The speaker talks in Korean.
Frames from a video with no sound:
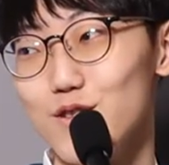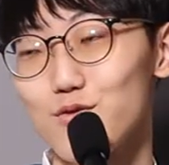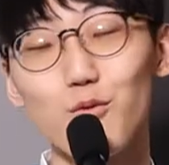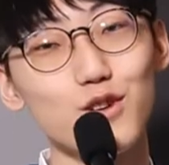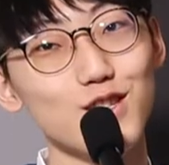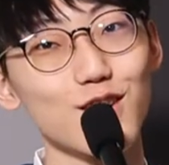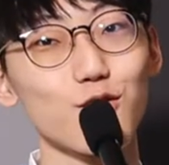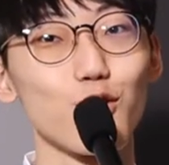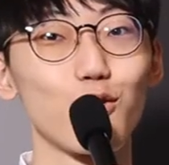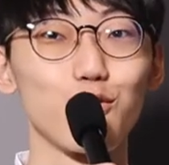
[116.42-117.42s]
좀
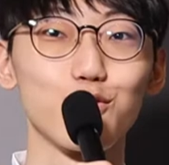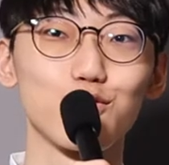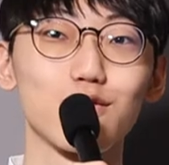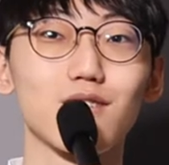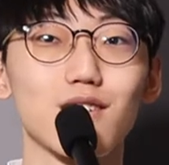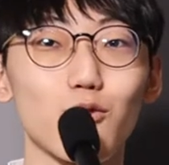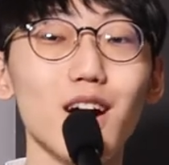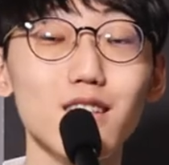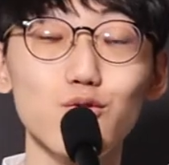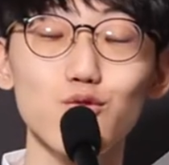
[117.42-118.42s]
긴장되더라고요.
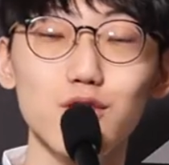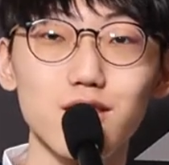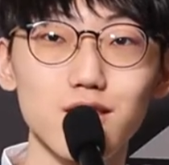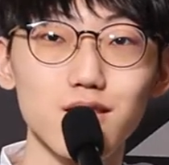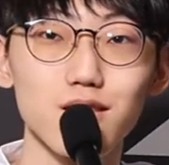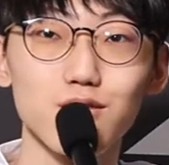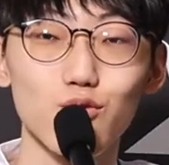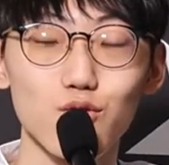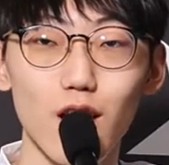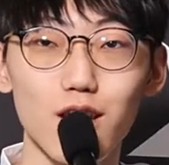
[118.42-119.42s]
화이트
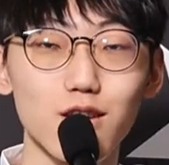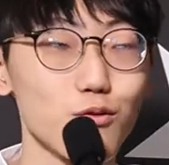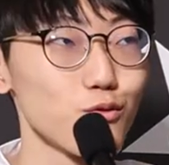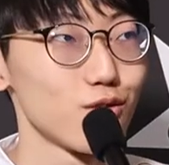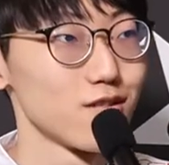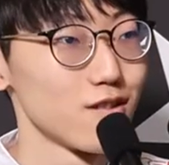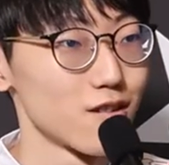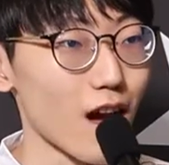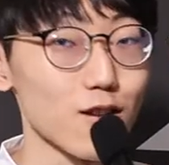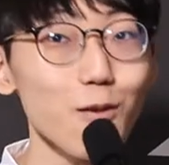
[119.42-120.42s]
노이즈들도 되게 크고
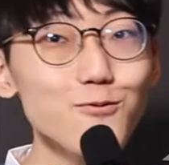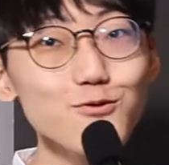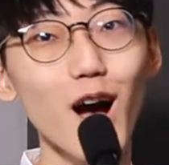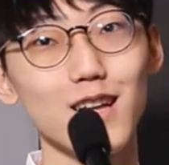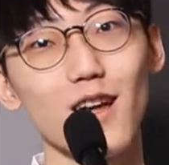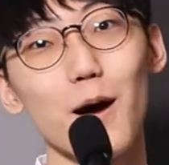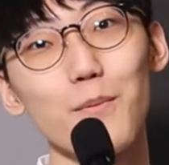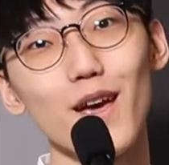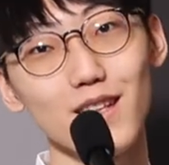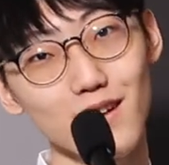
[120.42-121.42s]
야 아, 선수가 일단
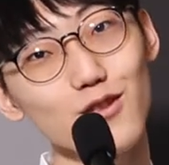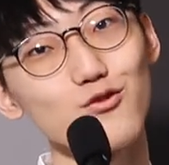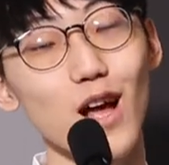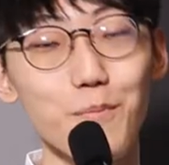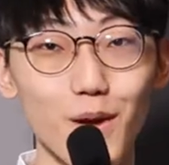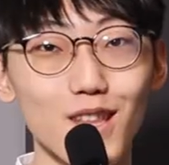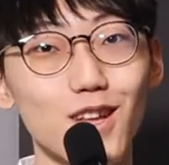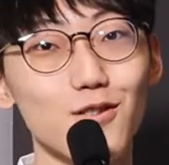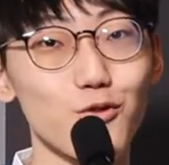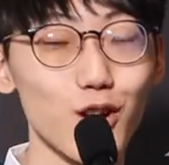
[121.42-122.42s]
앞에 상대 선수 앞에 있다는